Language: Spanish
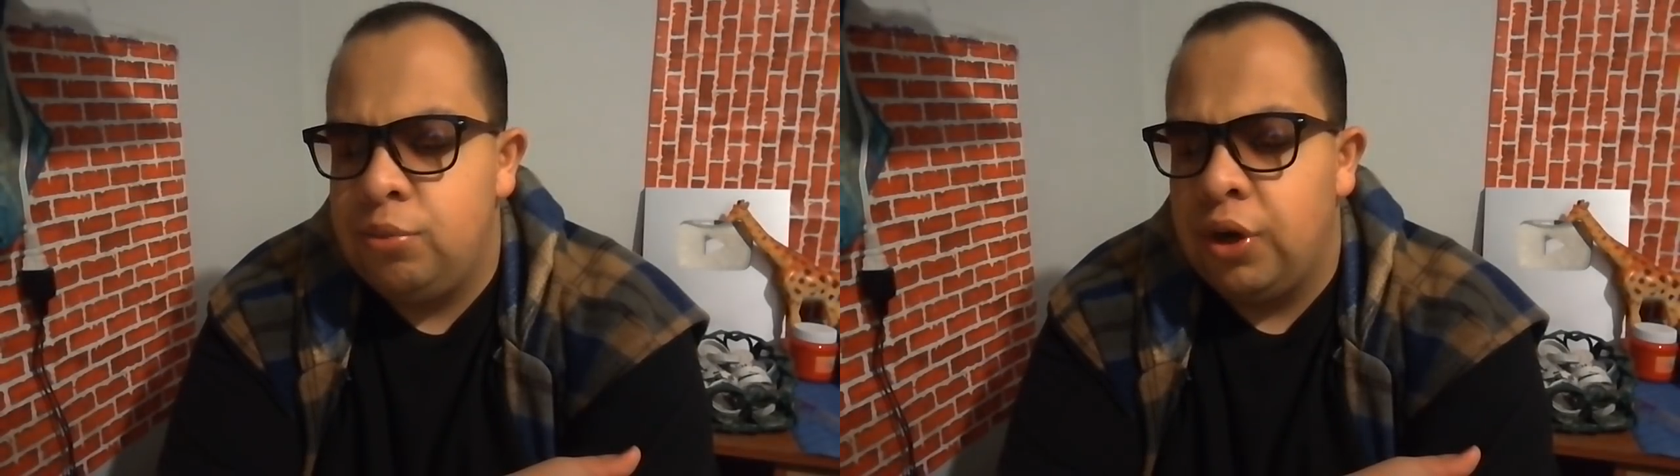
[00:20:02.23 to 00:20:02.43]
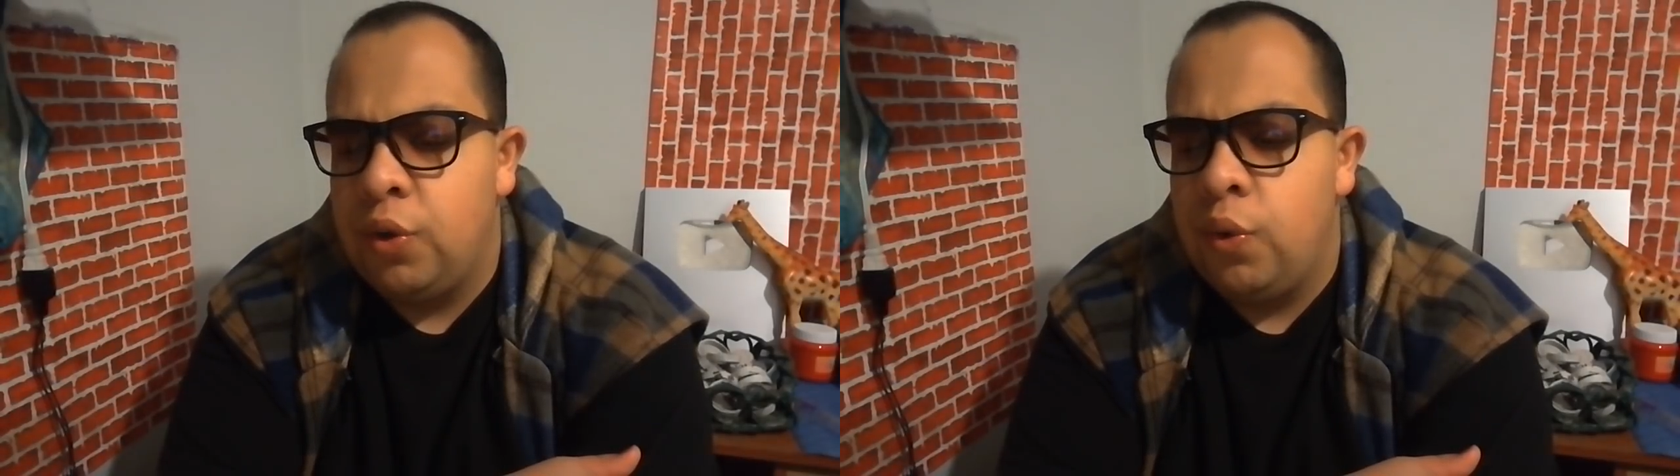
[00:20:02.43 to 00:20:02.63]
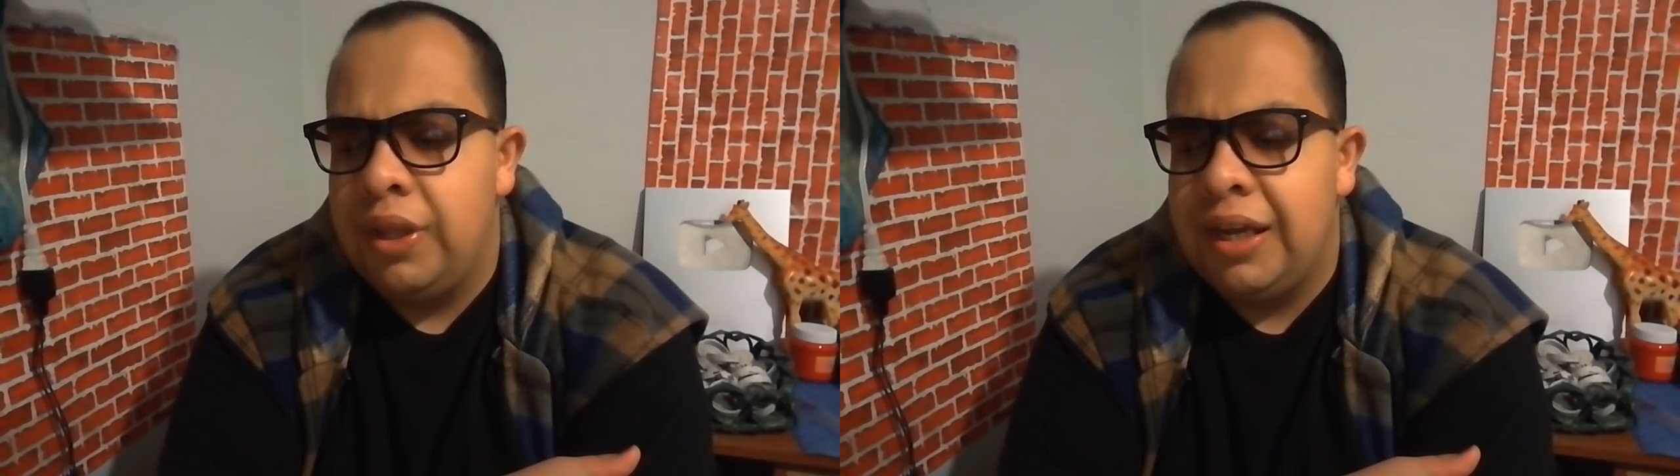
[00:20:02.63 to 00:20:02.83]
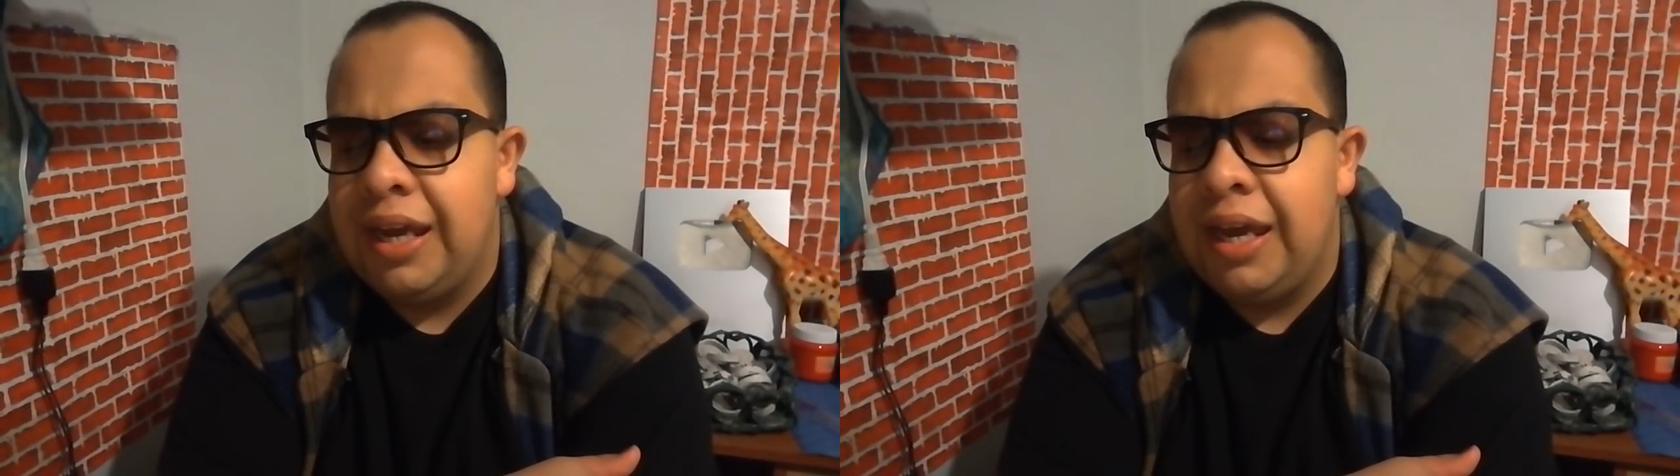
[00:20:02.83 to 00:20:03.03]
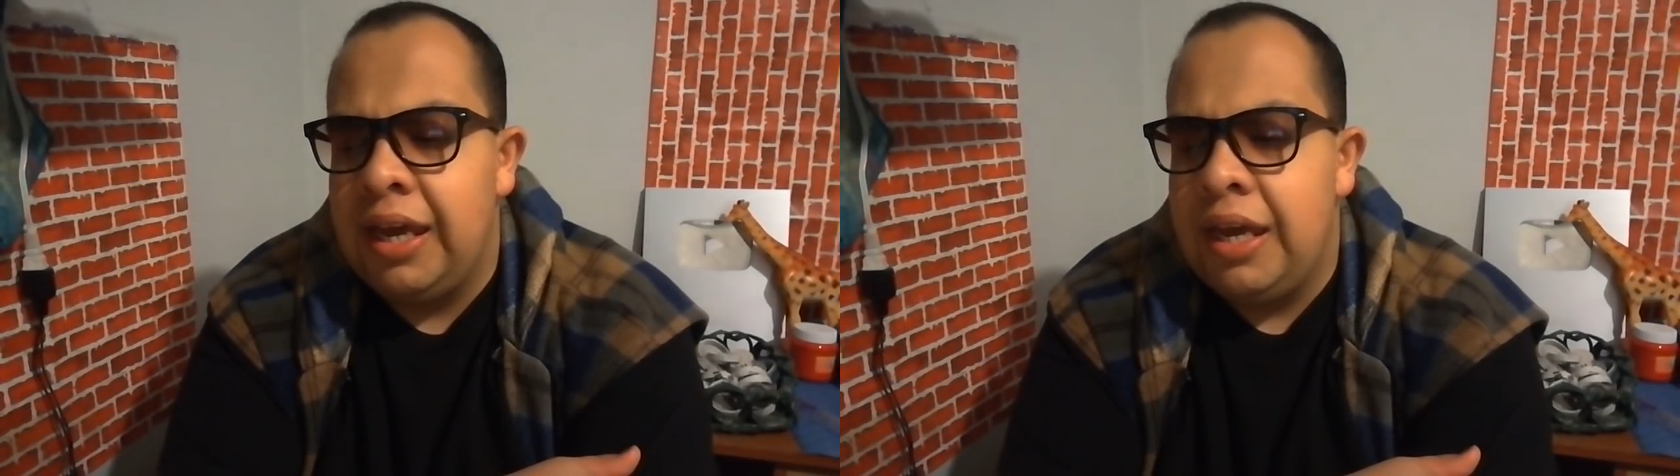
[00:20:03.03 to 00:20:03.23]
Recuerda
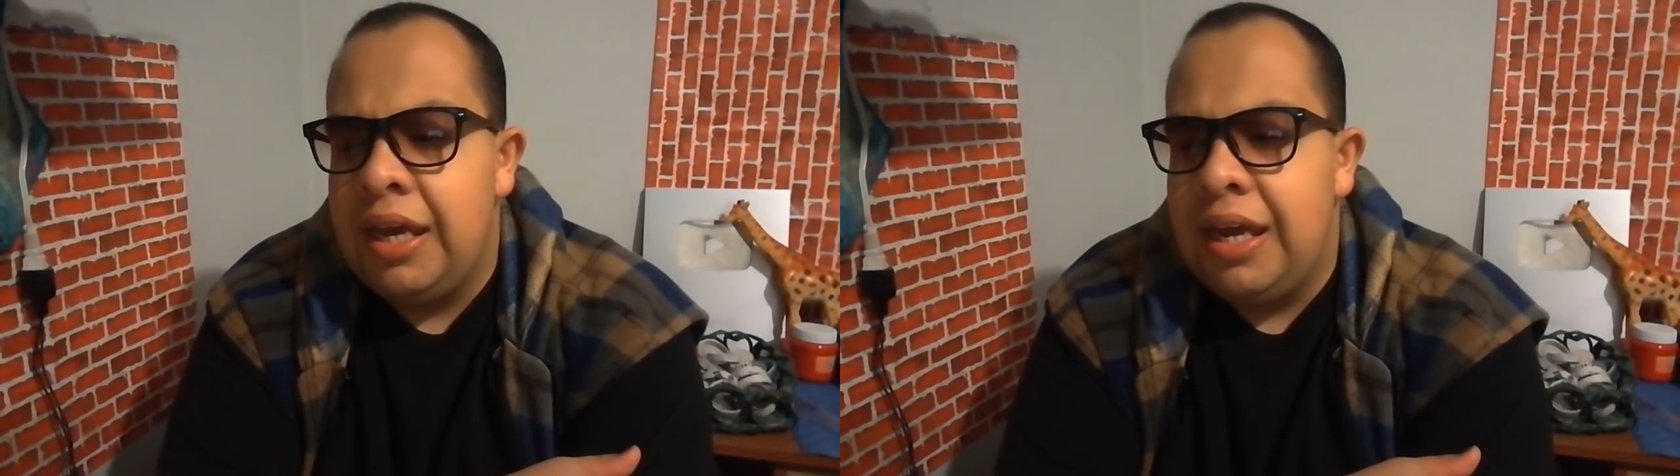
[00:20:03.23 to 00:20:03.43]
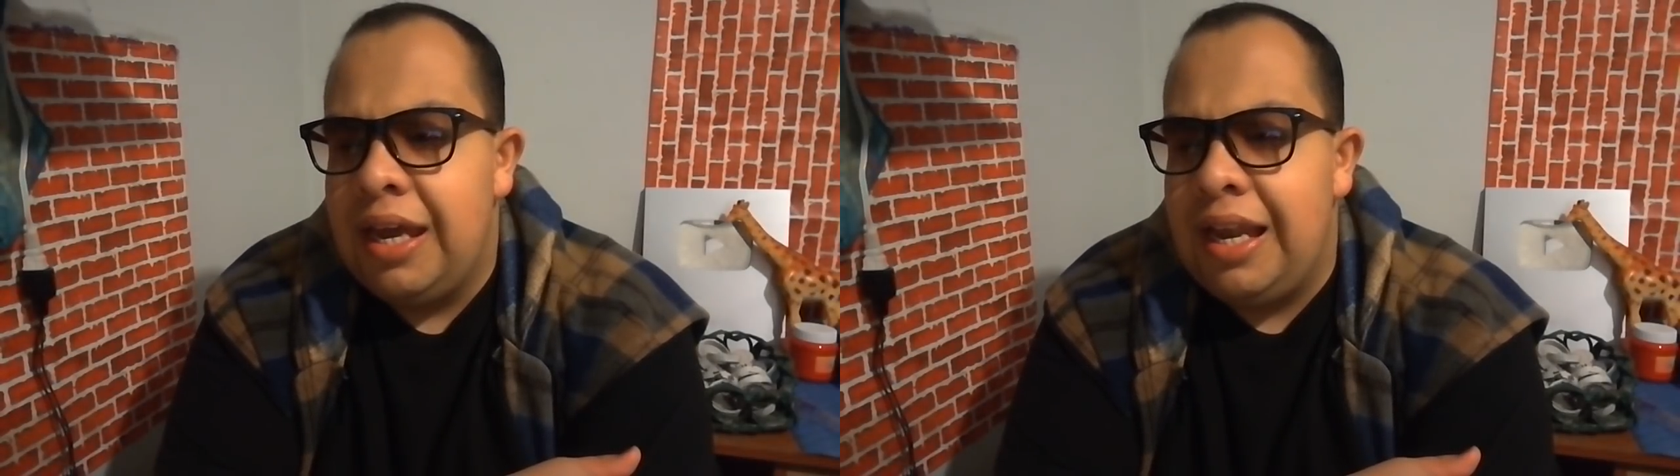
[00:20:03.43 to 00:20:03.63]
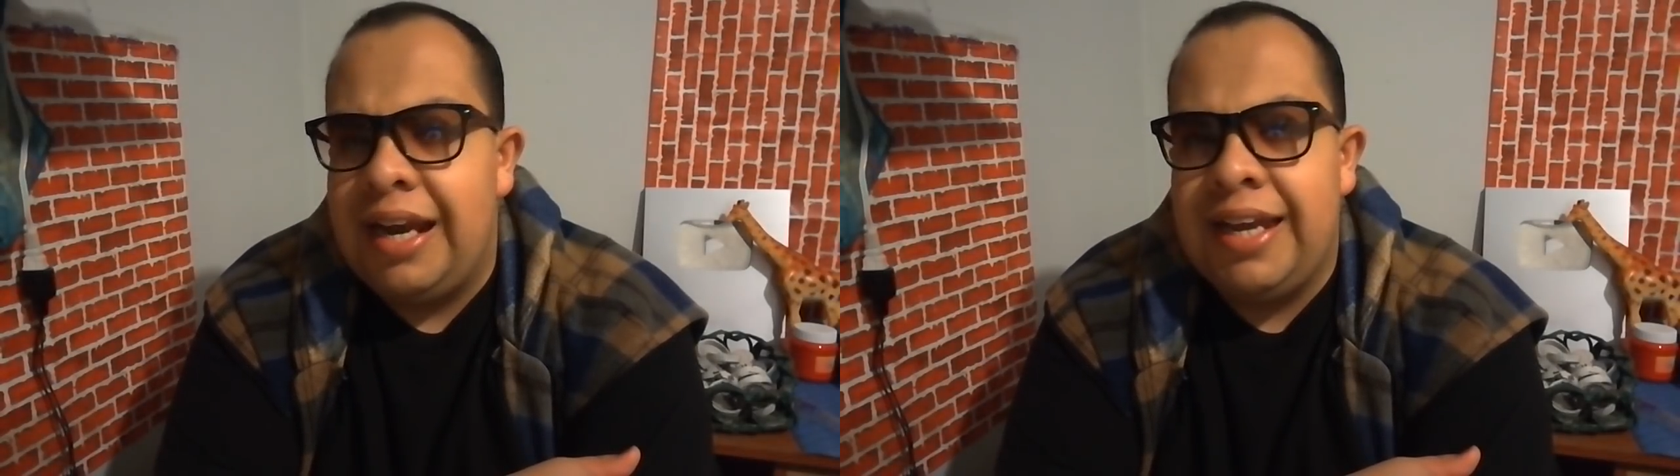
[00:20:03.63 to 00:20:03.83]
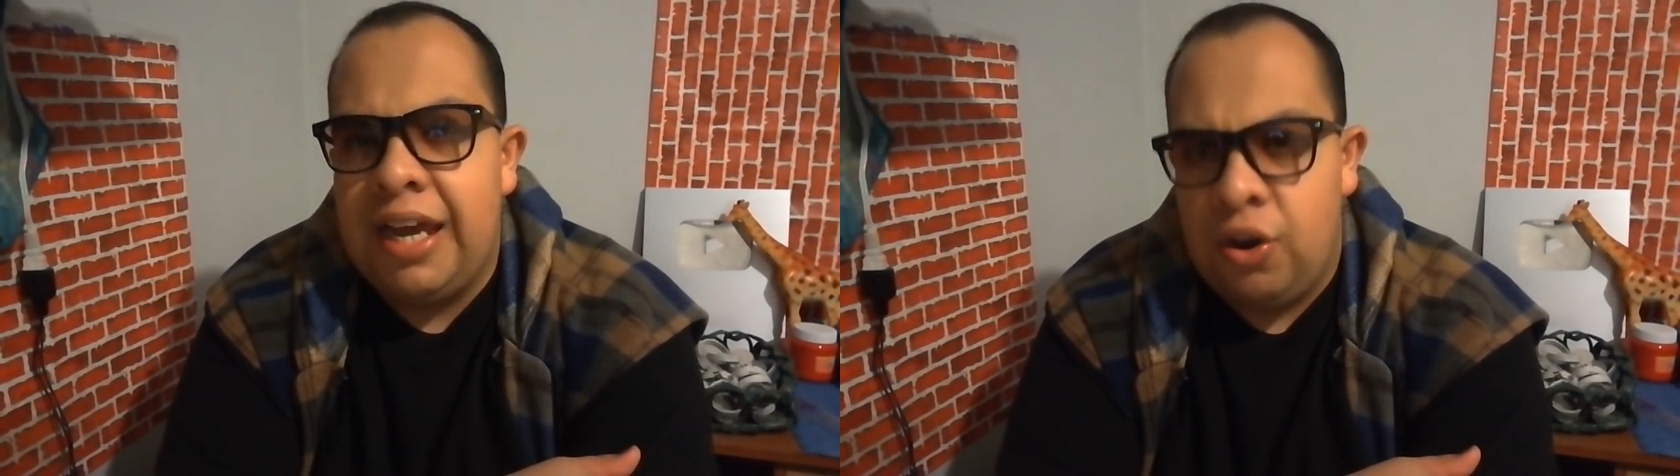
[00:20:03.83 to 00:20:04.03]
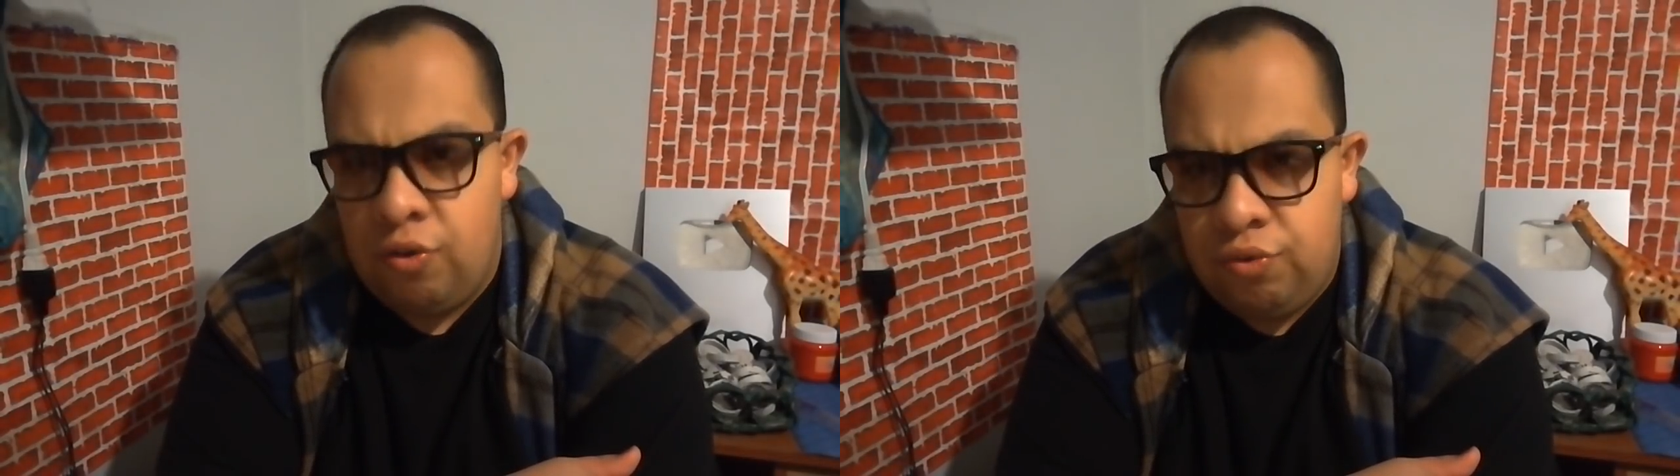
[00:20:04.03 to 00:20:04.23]
que el área
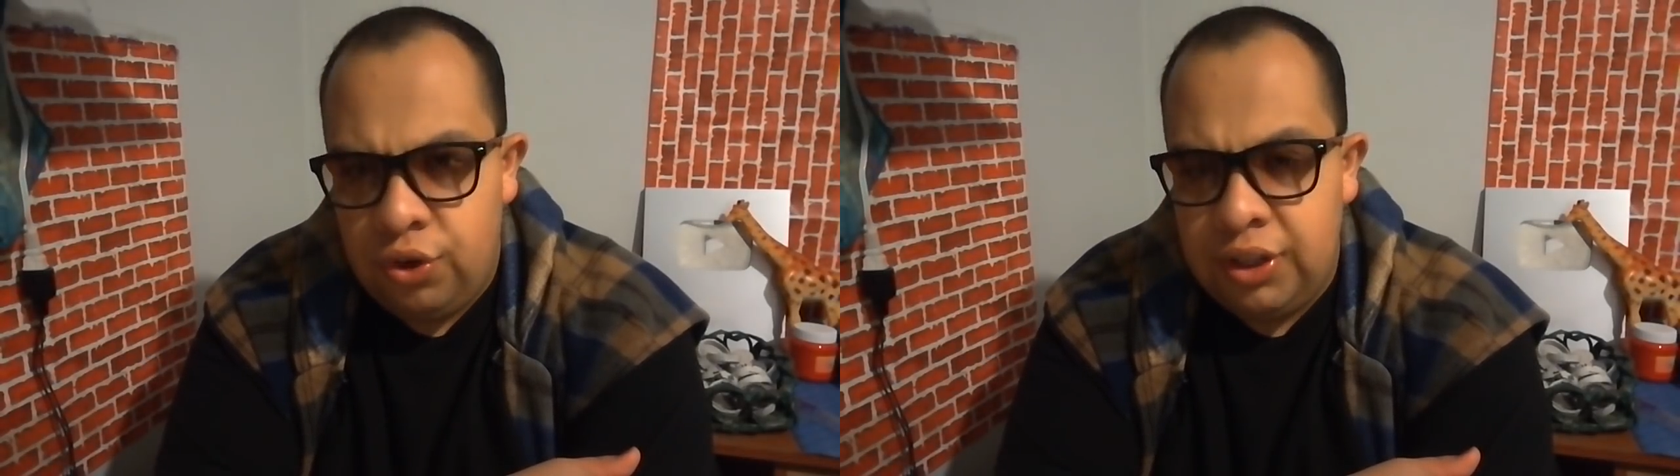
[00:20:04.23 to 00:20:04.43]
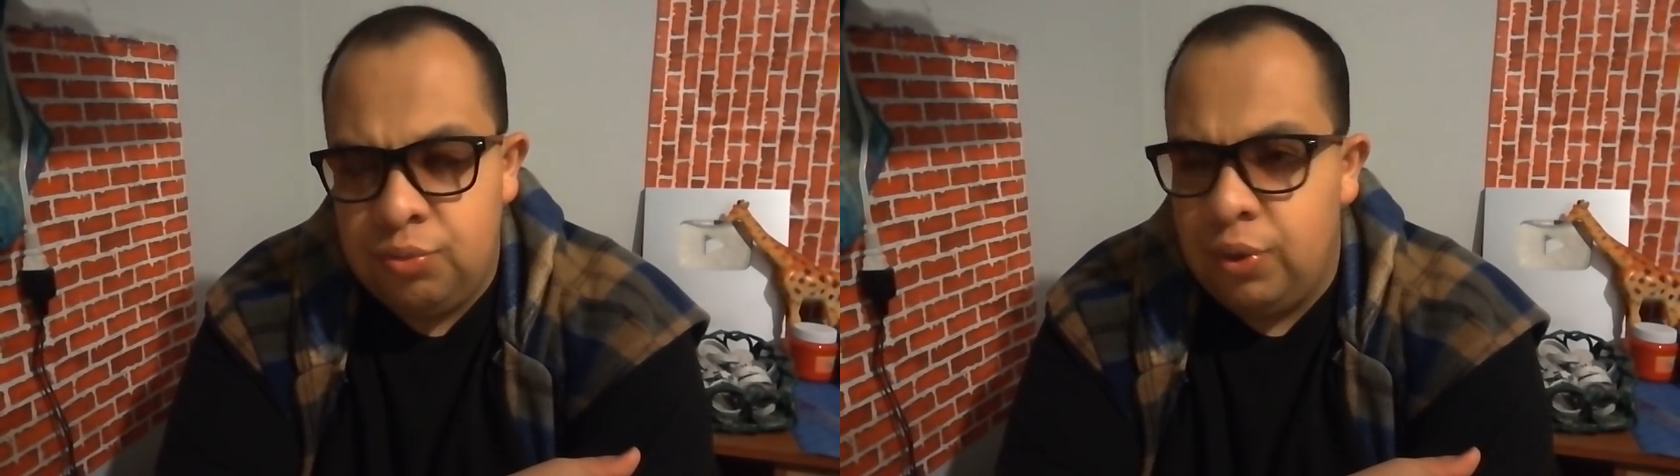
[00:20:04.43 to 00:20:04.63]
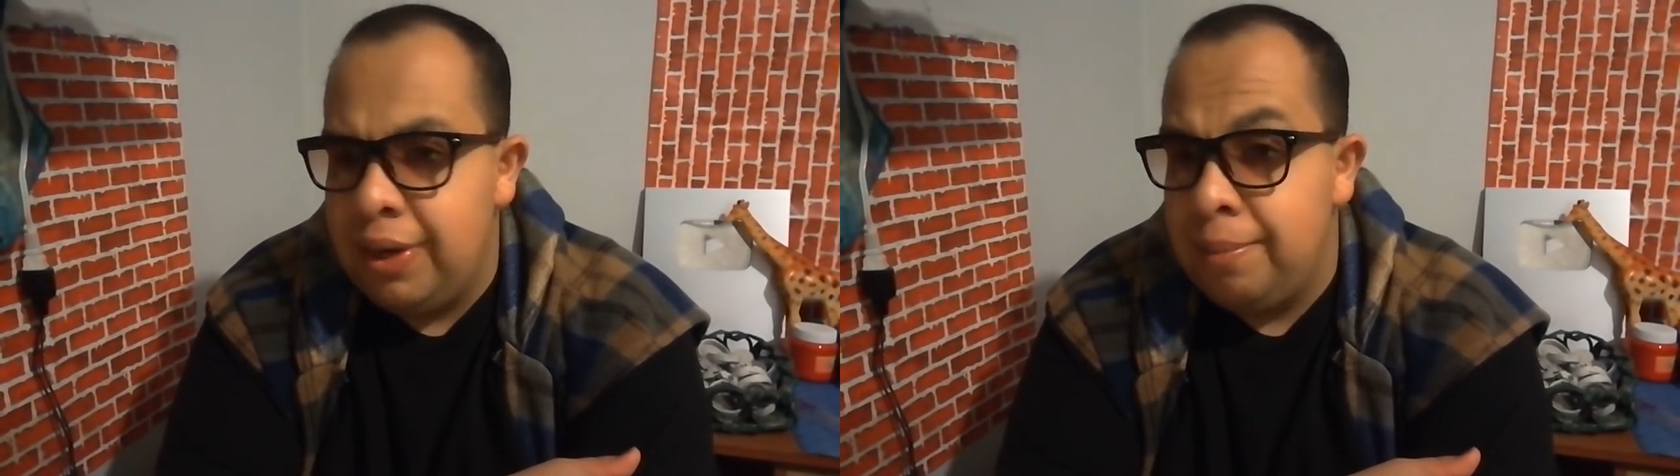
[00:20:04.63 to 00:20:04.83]
de confort es buena,